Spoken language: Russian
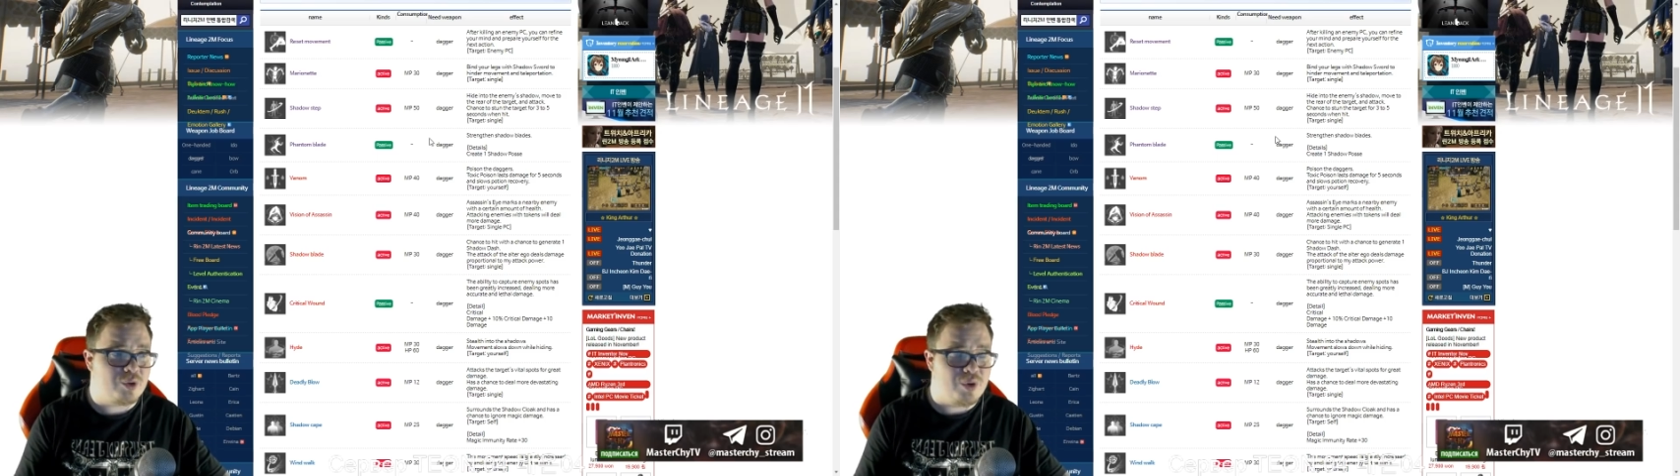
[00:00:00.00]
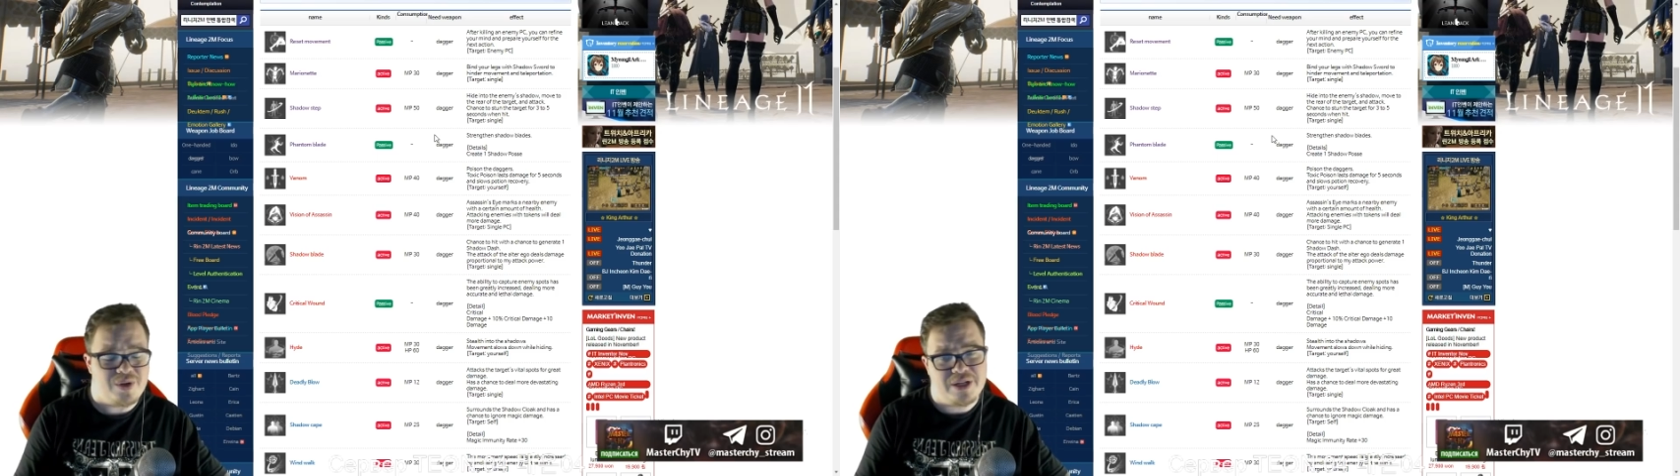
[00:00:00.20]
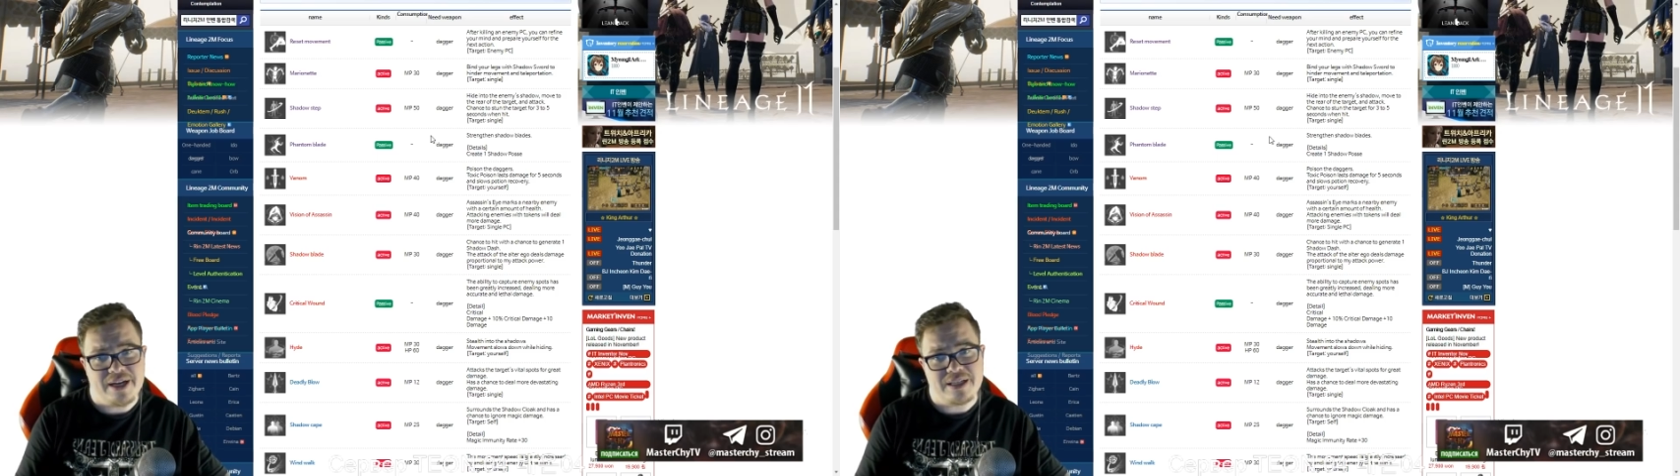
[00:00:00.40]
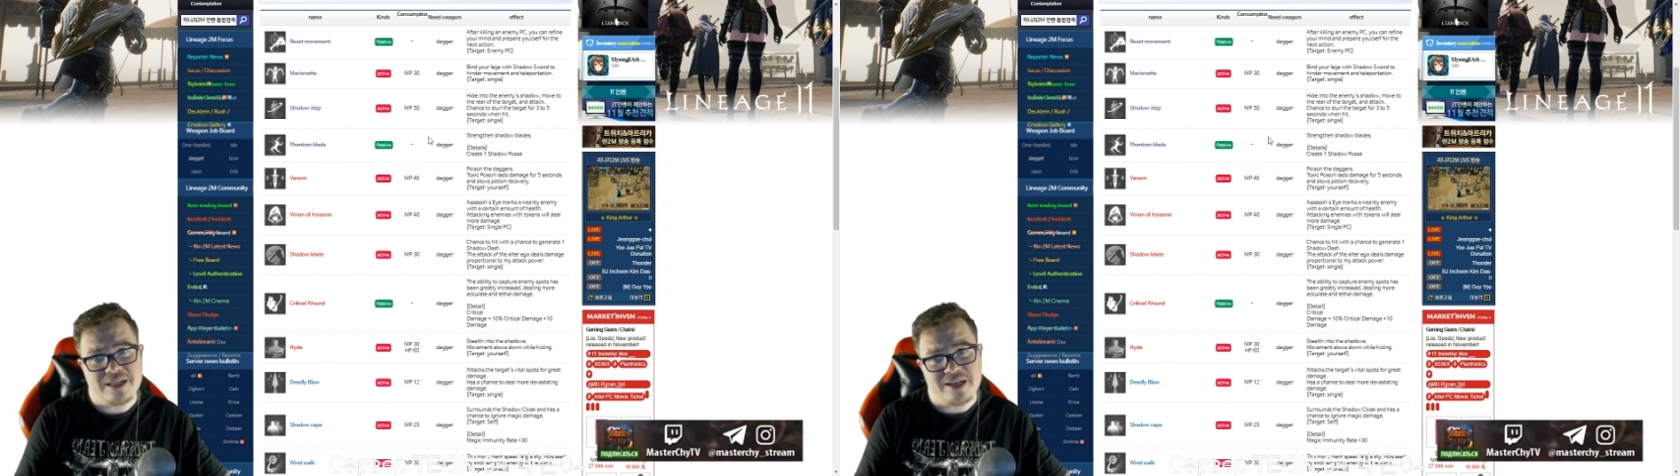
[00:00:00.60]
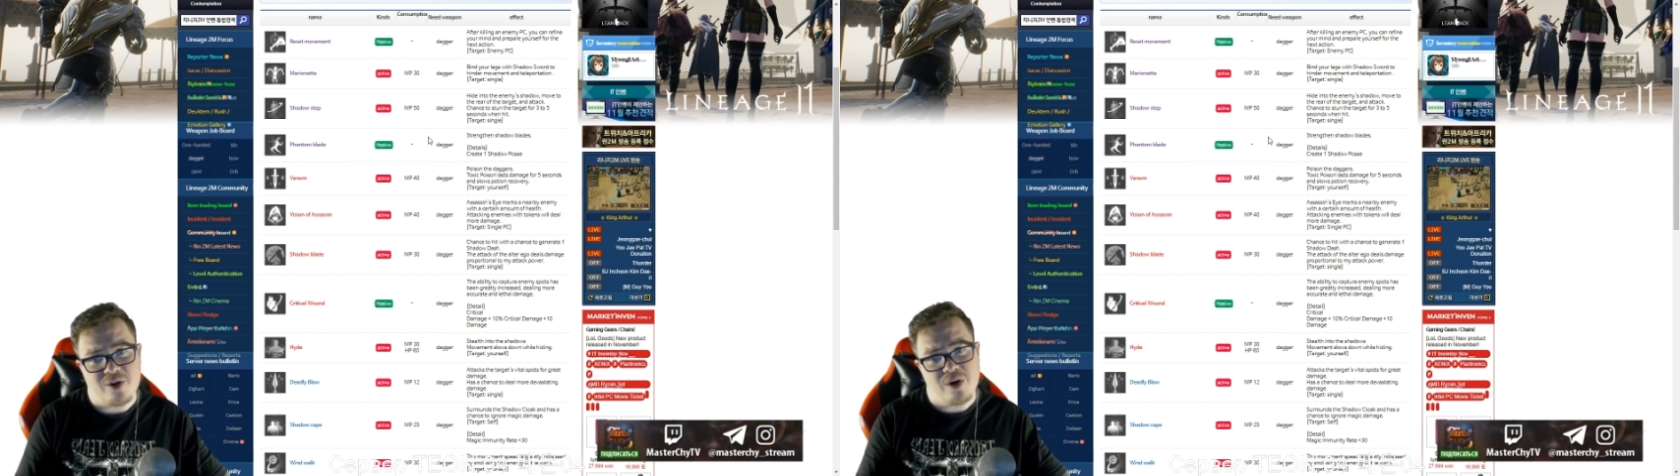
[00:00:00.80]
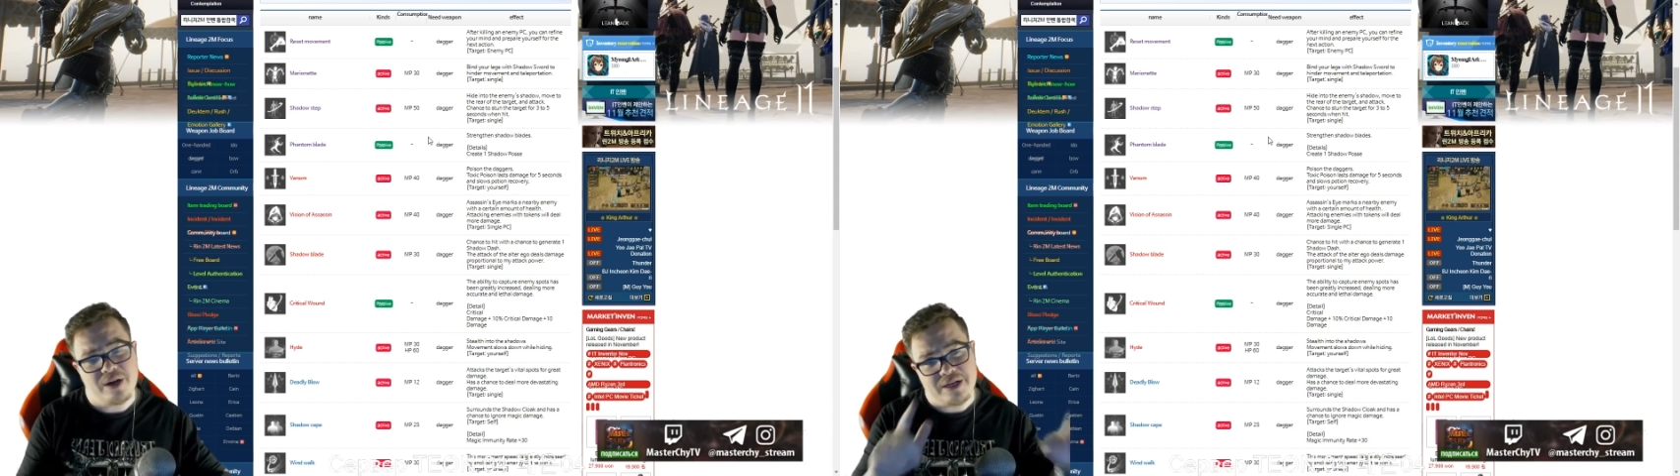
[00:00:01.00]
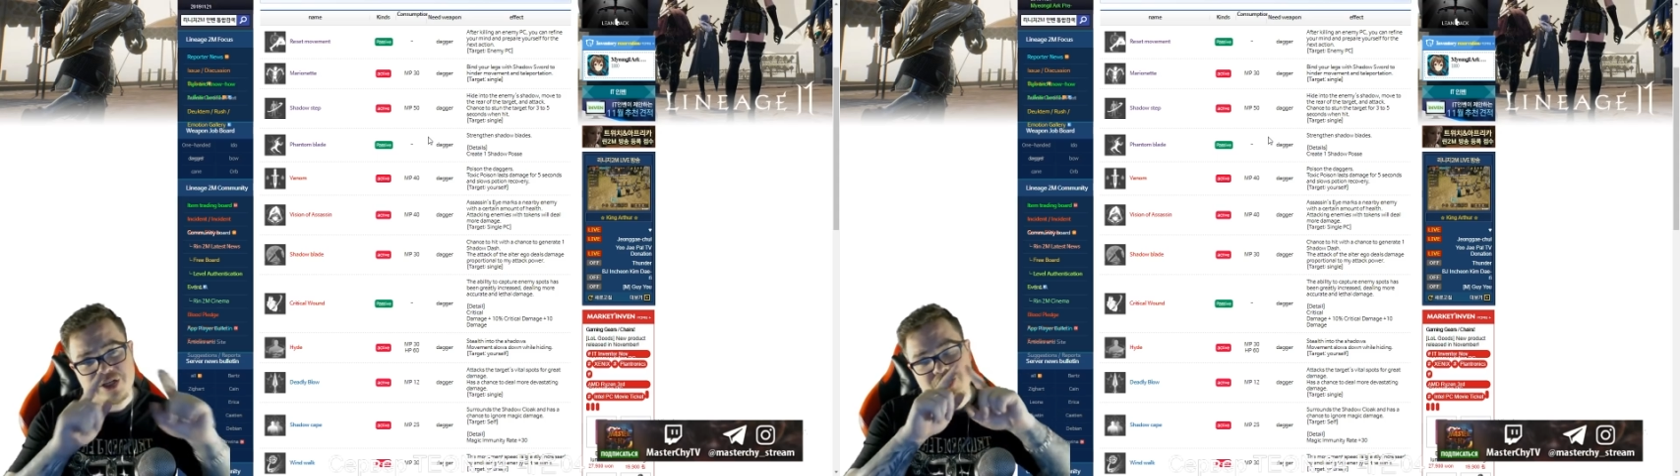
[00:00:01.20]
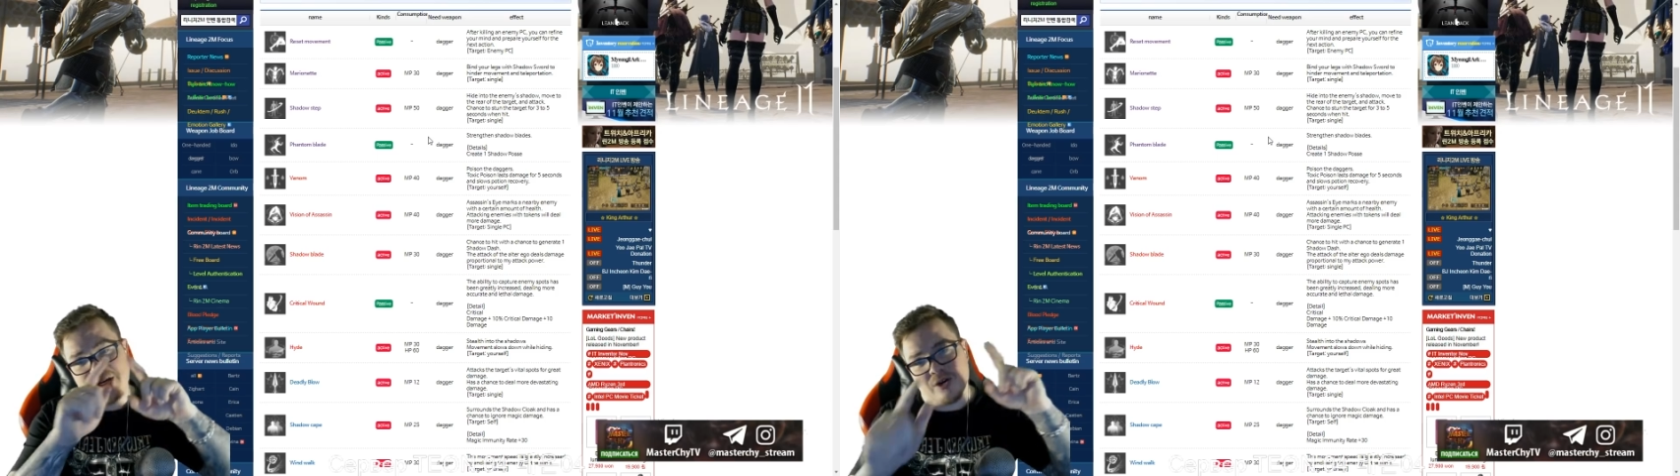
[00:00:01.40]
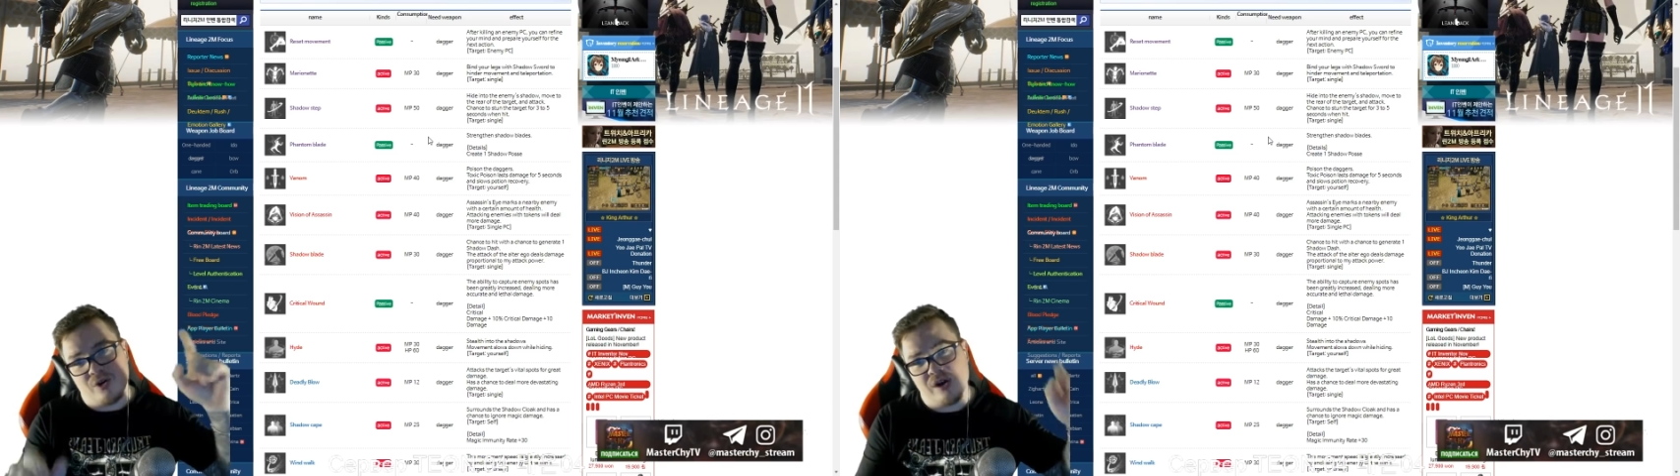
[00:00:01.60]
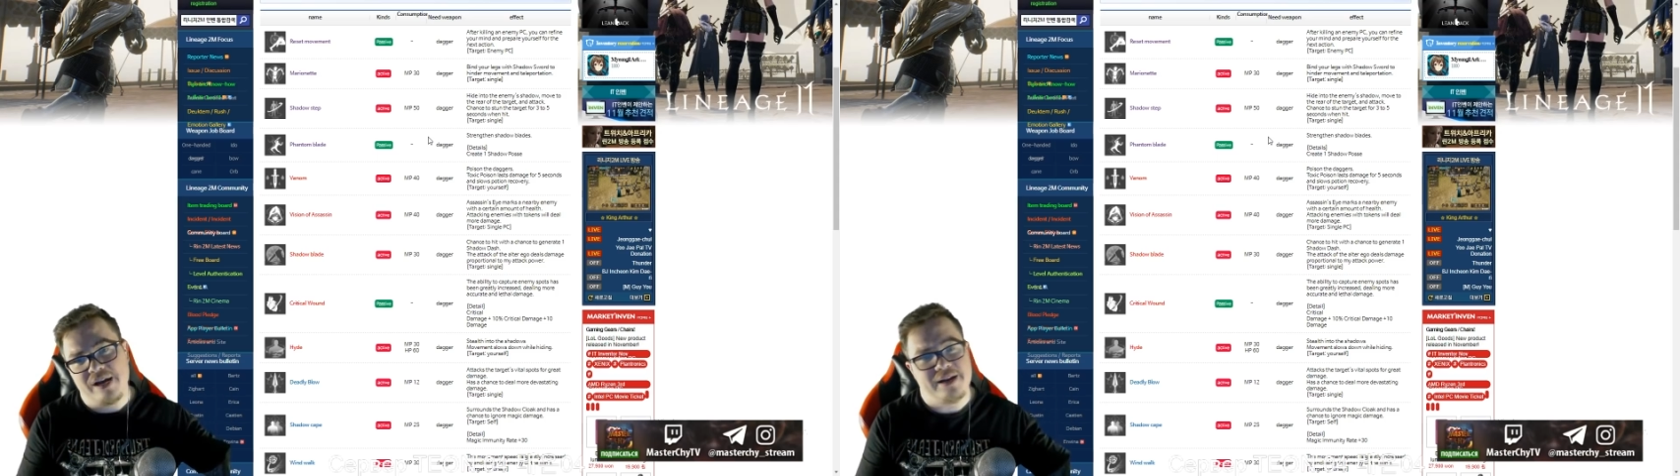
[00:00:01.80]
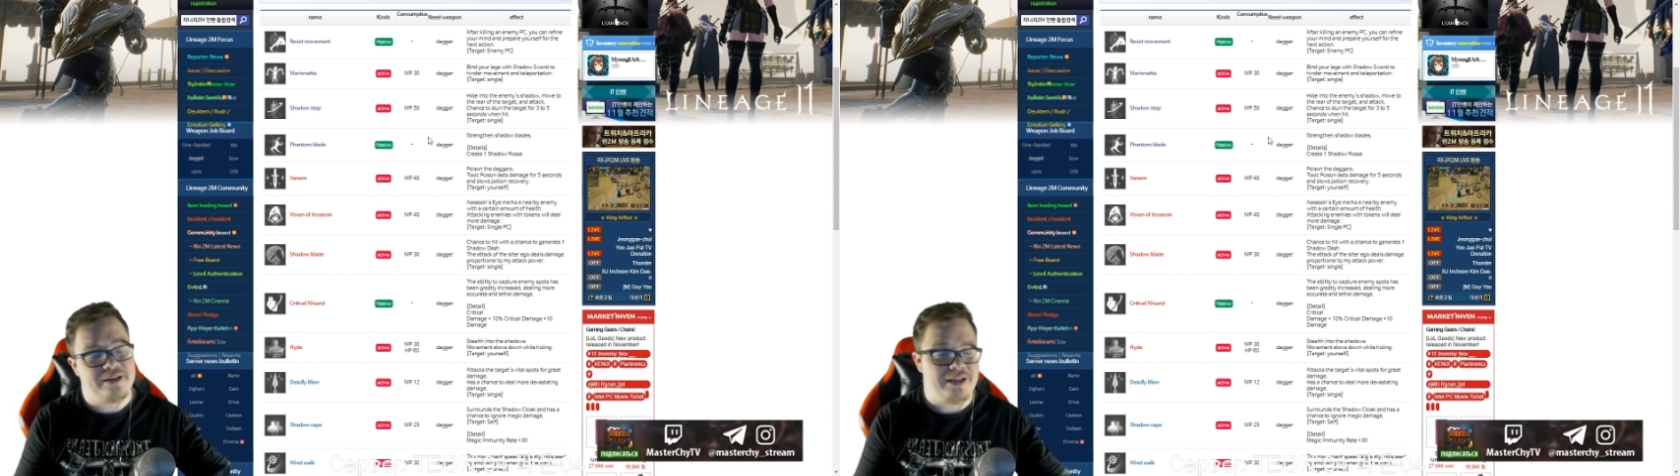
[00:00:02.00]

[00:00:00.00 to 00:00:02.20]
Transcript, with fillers: Кто играет за рог, хэштег рога,